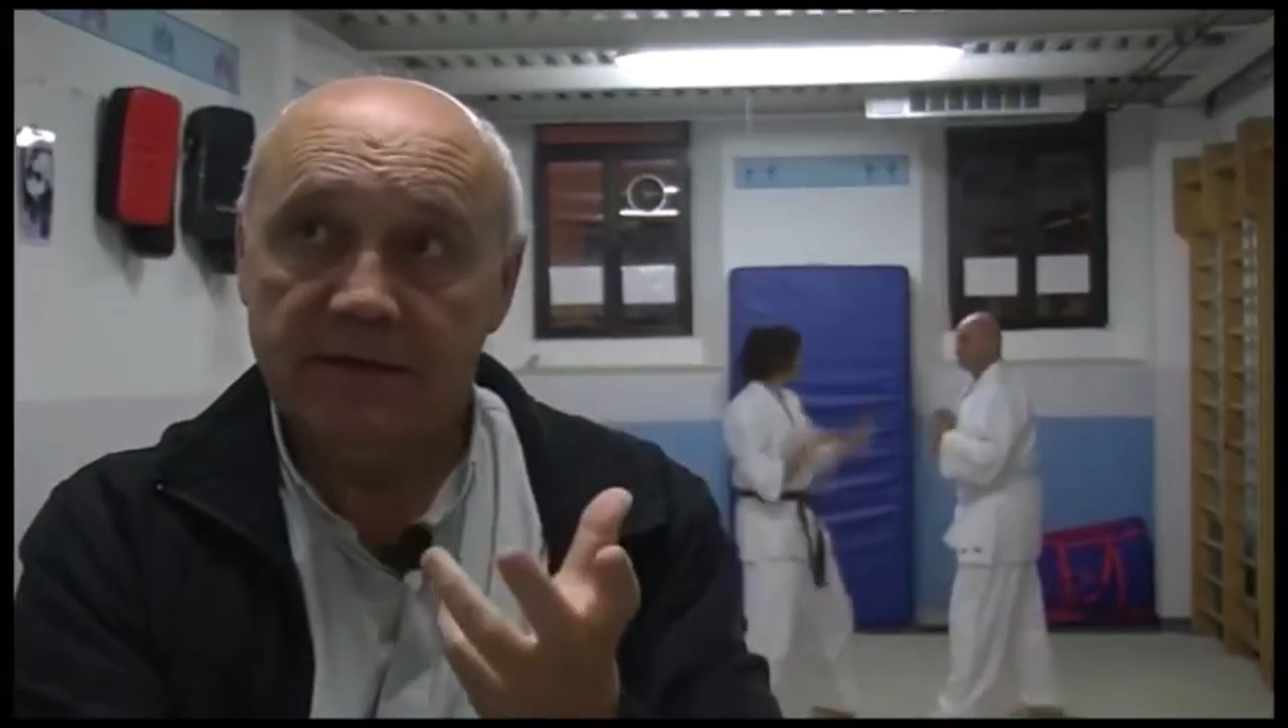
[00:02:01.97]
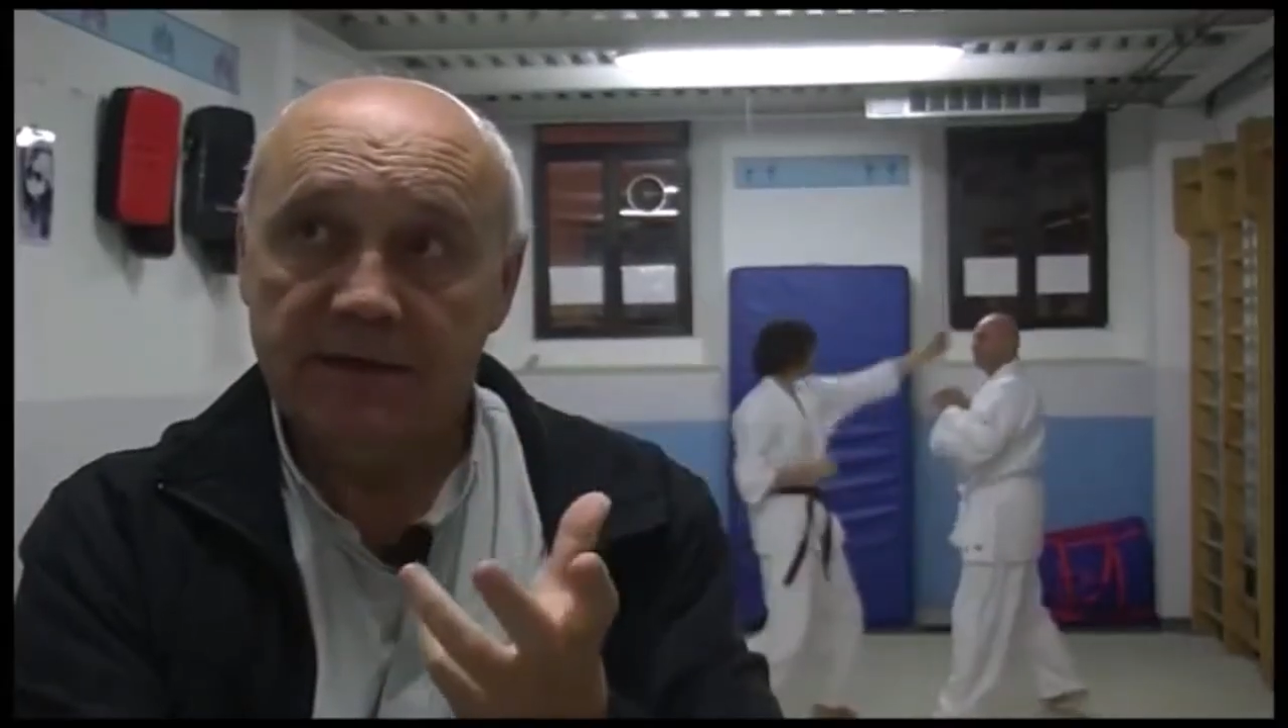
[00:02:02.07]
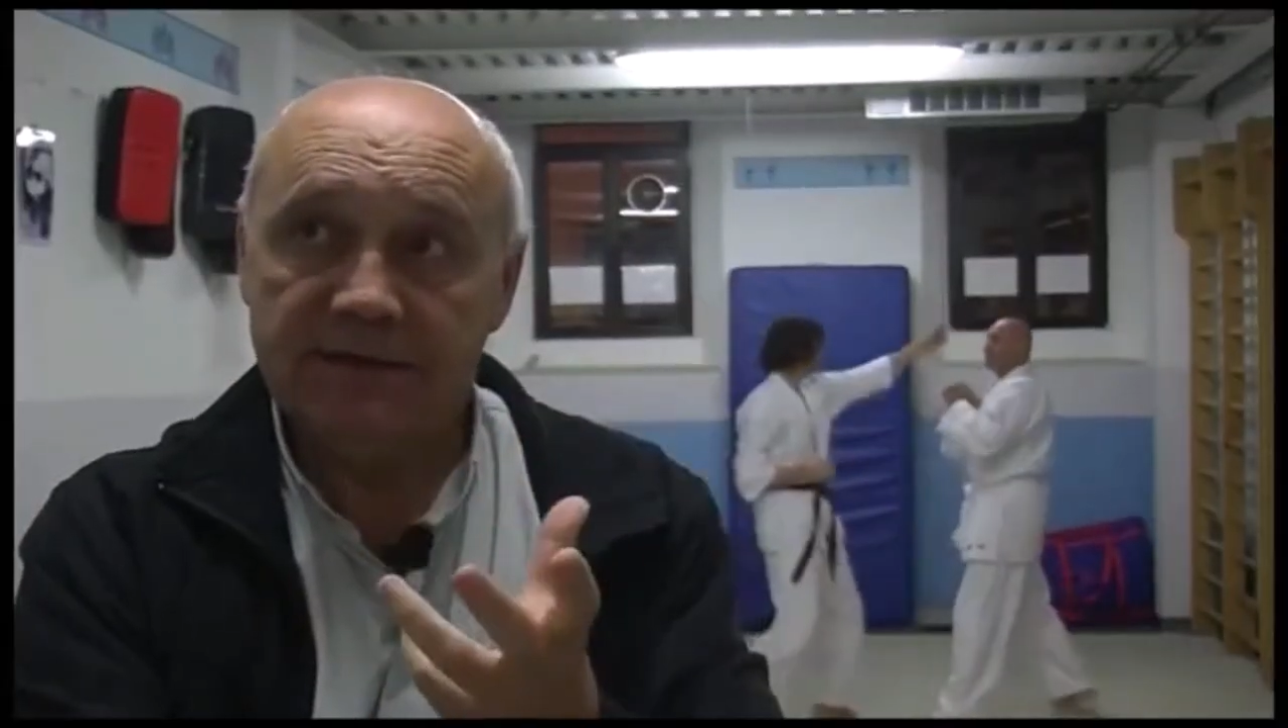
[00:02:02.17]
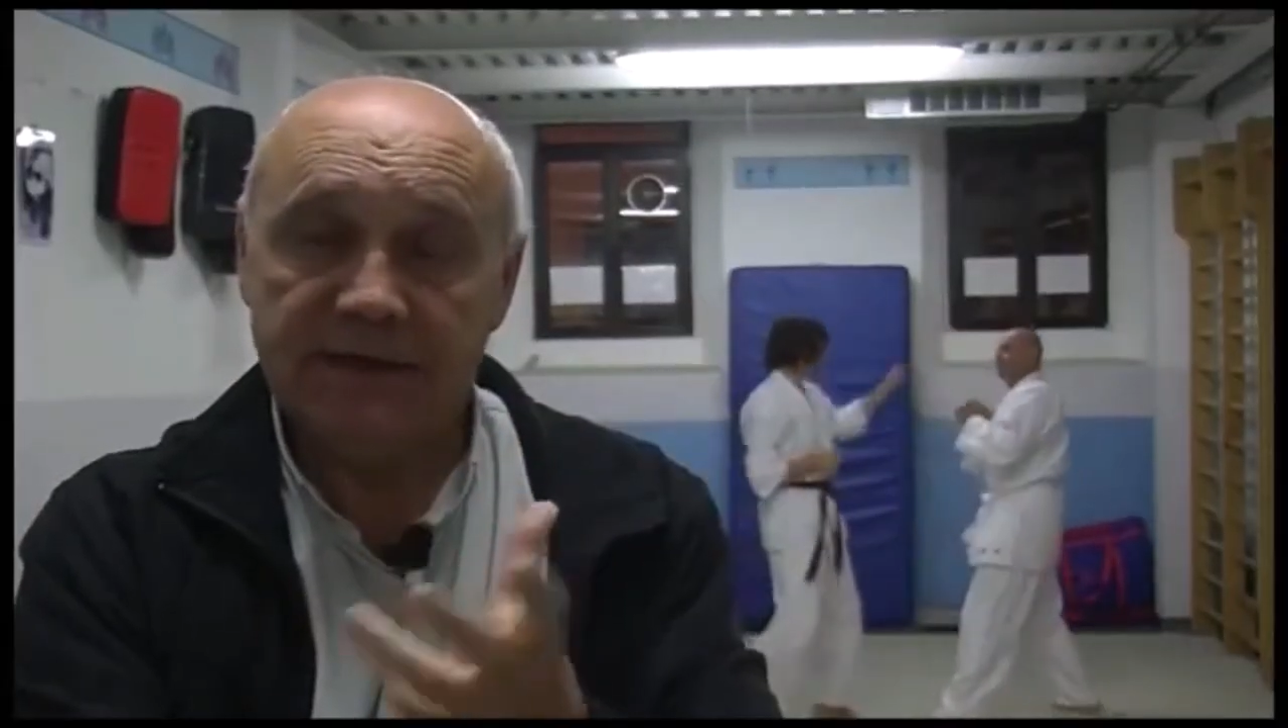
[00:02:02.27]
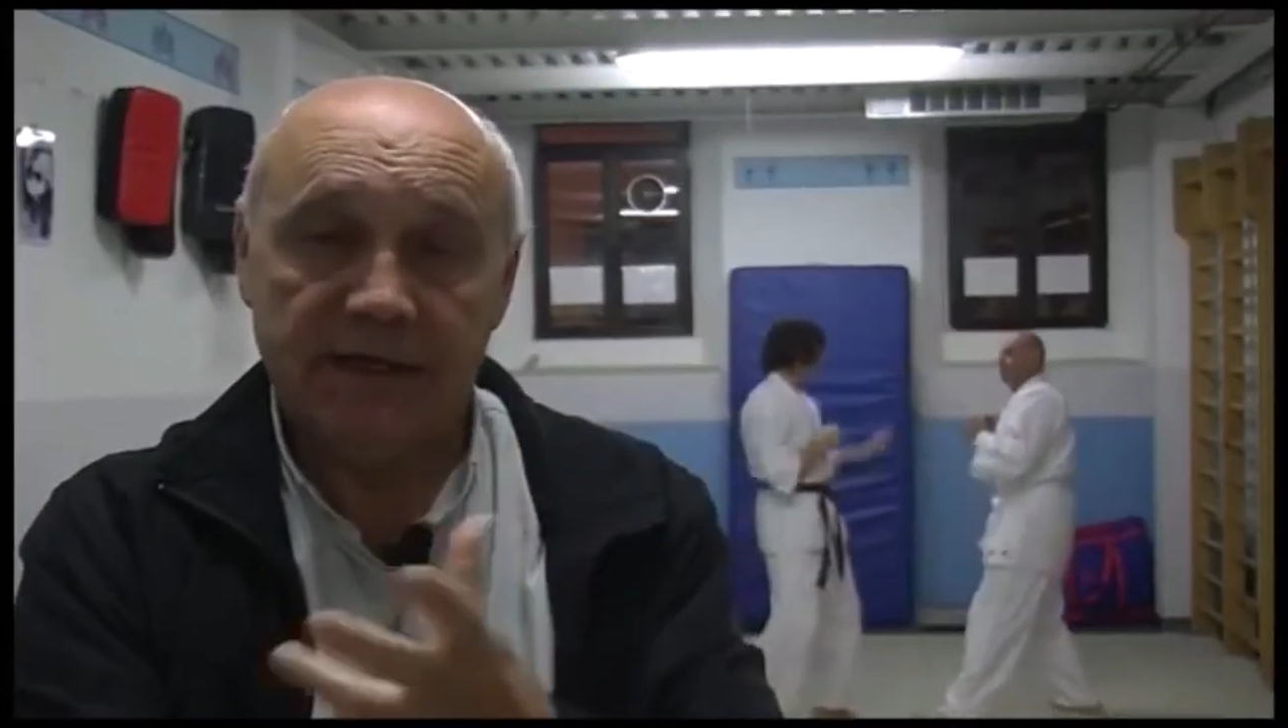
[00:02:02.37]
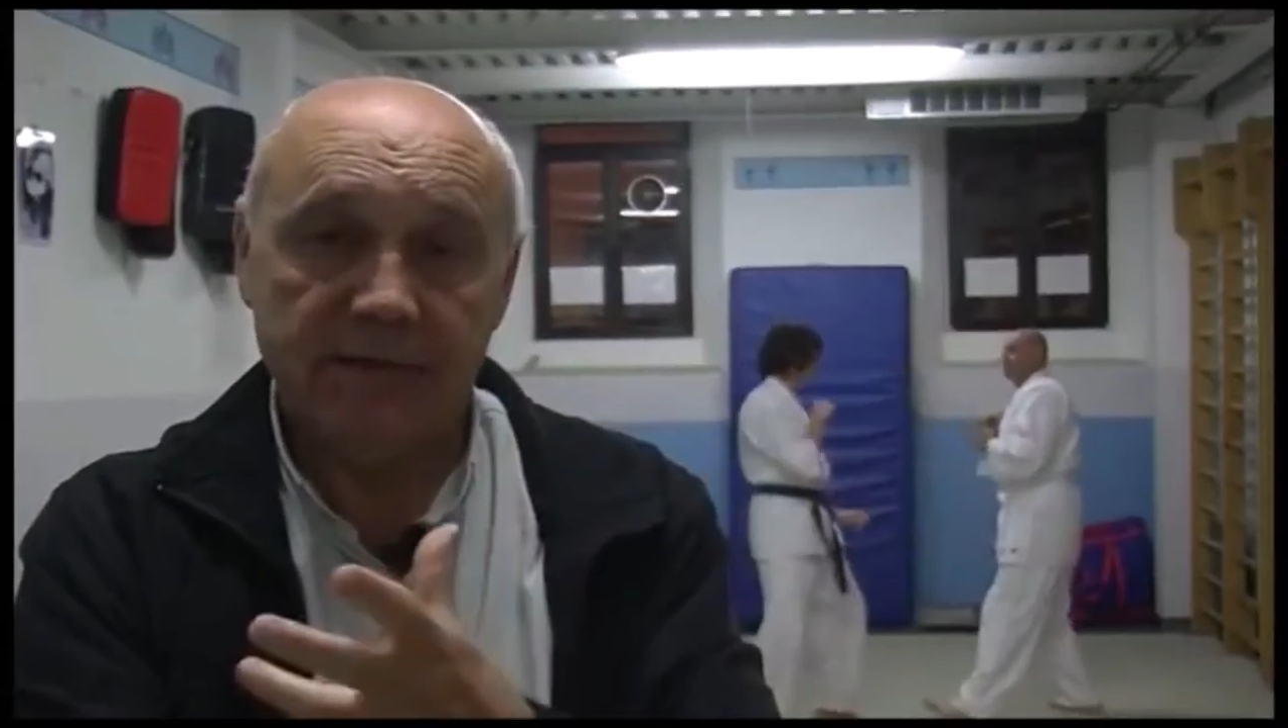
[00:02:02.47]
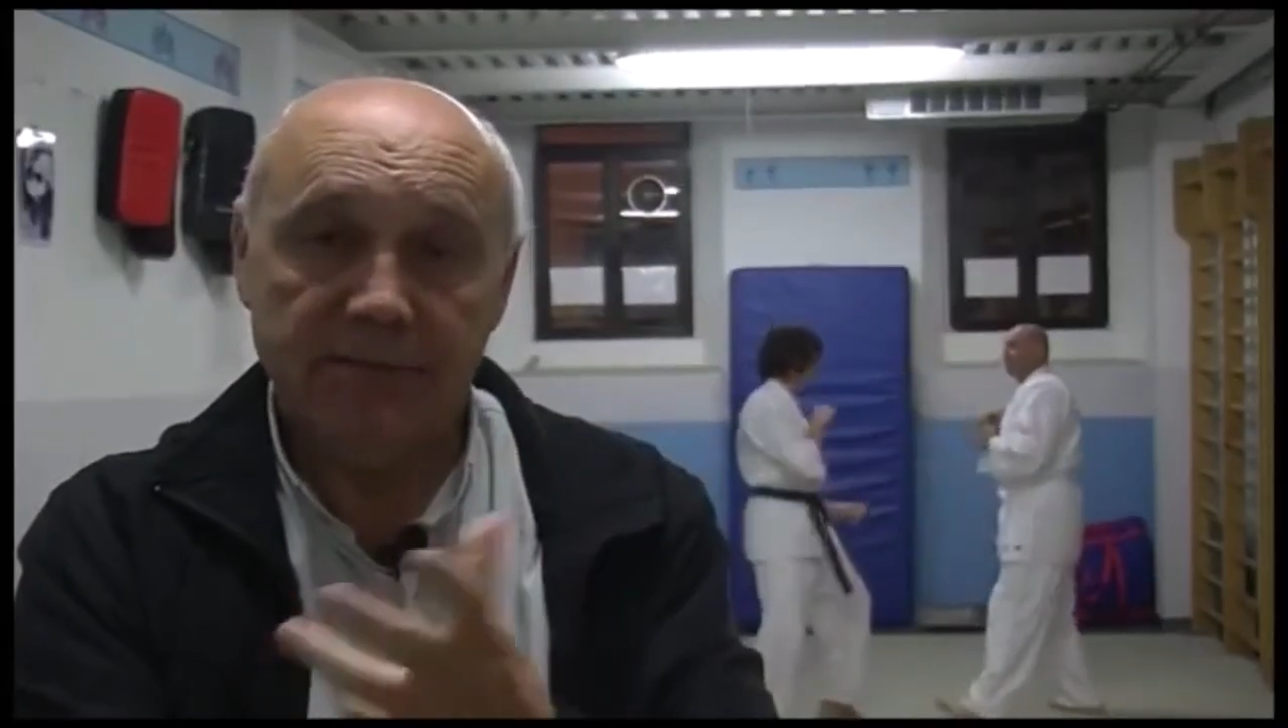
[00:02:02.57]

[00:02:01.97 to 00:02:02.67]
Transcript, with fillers: di stare